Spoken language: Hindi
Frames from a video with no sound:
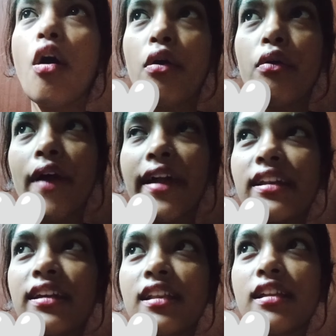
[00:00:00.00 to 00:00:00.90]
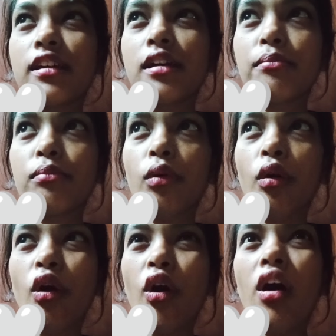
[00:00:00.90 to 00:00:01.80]
और वाइट कलर का
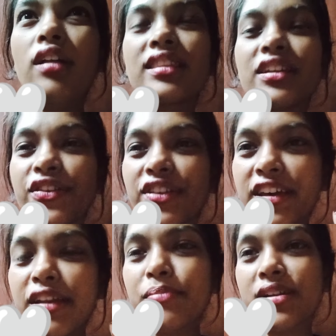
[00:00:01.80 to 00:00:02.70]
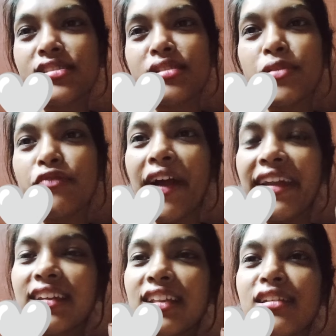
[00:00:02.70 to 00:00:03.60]
बहुत ही रेयर पर्सन में
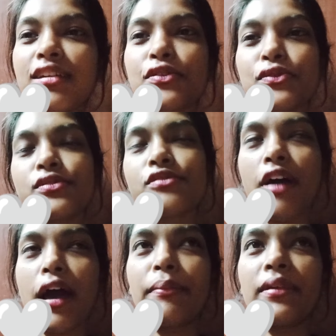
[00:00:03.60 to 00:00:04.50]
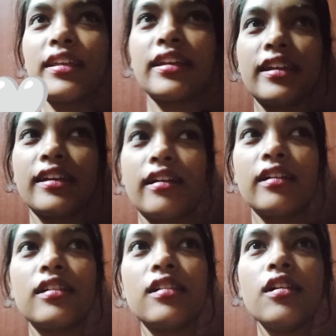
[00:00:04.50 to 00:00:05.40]
वाइट कलर का रोज़ वहाँ पर दिखेगा
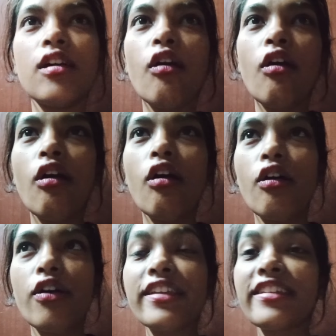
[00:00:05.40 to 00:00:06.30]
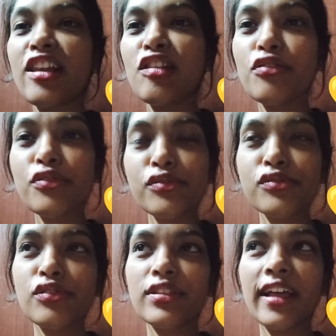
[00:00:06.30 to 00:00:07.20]
और येल्लो
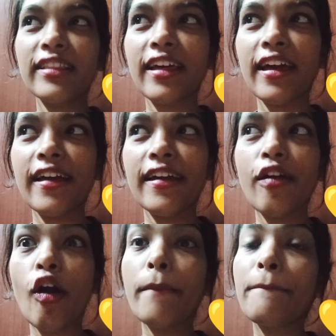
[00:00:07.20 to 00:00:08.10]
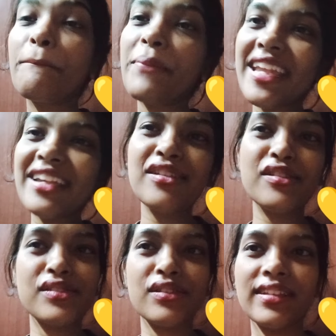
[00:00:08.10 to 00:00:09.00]
रोज़ हो जाता है और पिंक
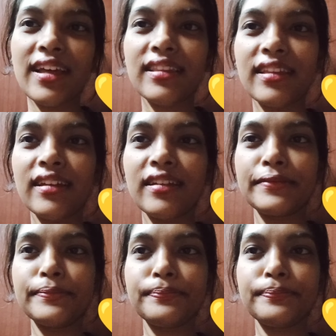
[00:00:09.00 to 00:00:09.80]
रोज़ हो जाता है